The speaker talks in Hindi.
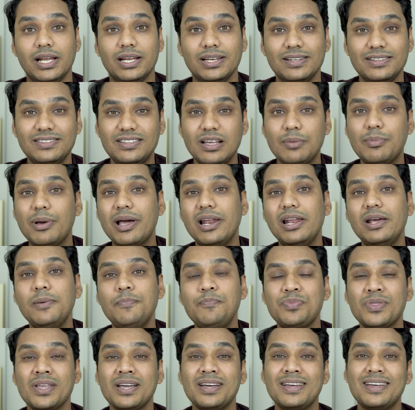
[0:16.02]
लेकिन इससे पहले
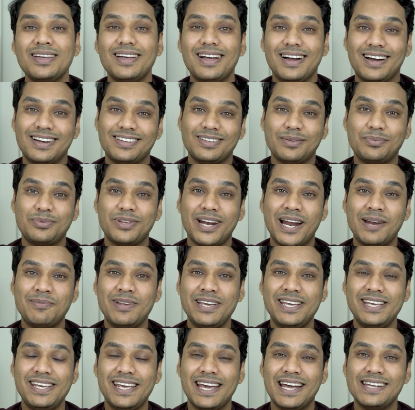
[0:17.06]
अगर सब्सक्राइब
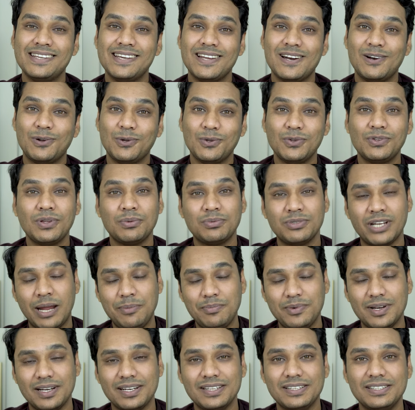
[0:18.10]
नहीं किया है चैनल को तो
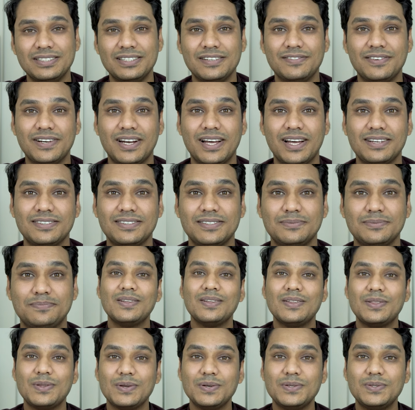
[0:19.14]
सब्सक्राइब कर दीजिए फटाक से
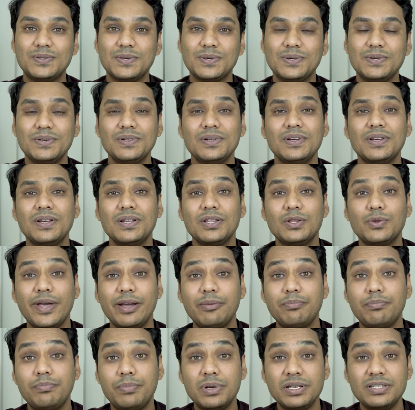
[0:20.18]
दोस्तों तो
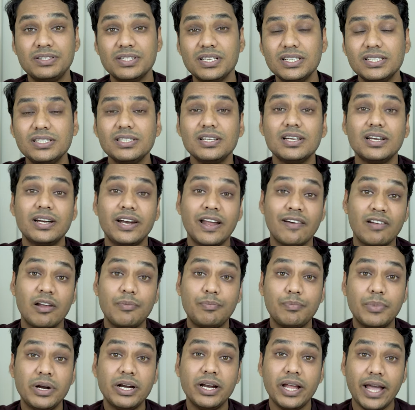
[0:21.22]
एक बिजनेस
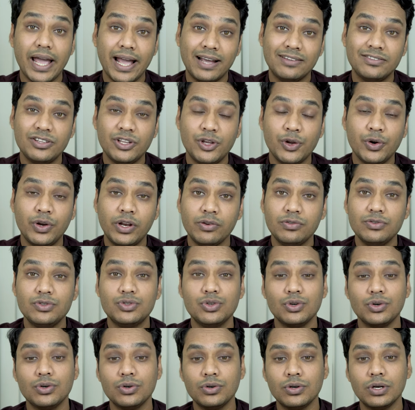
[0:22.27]
डेवलपमेंट एग्जीक्यूटिव
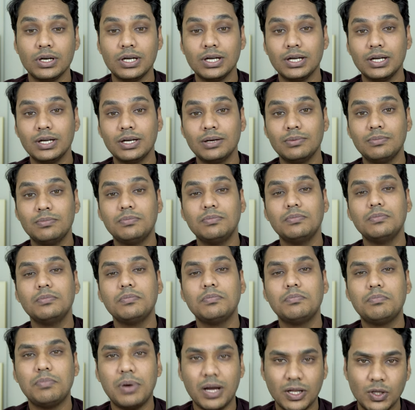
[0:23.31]
जो
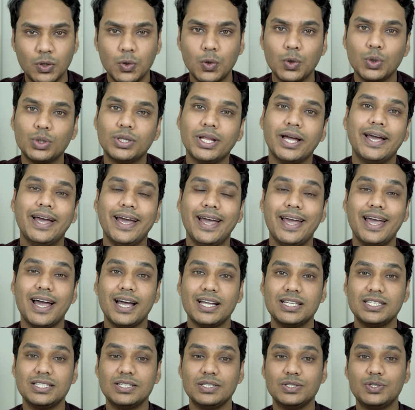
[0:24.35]
पद होता है या
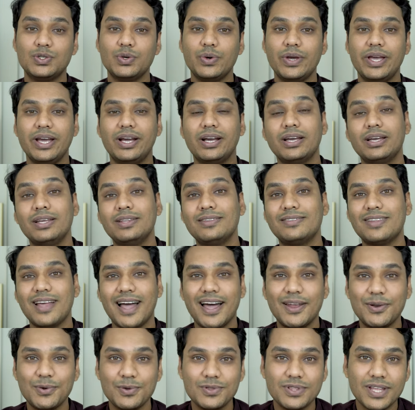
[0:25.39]
जो एक
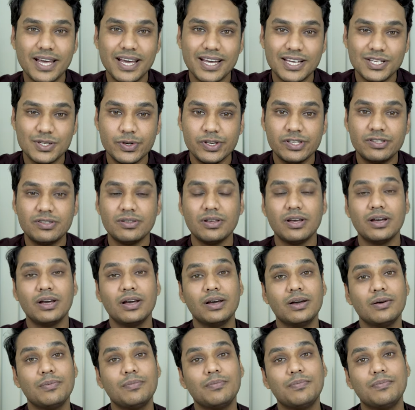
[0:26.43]
इंसान होता है जो इस
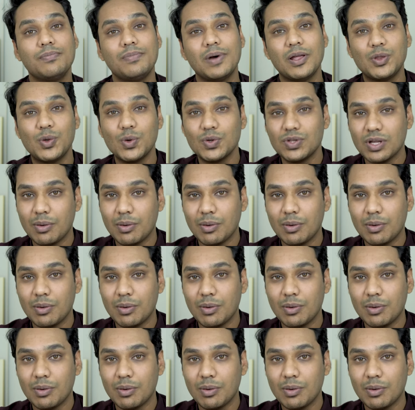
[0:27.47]
पद को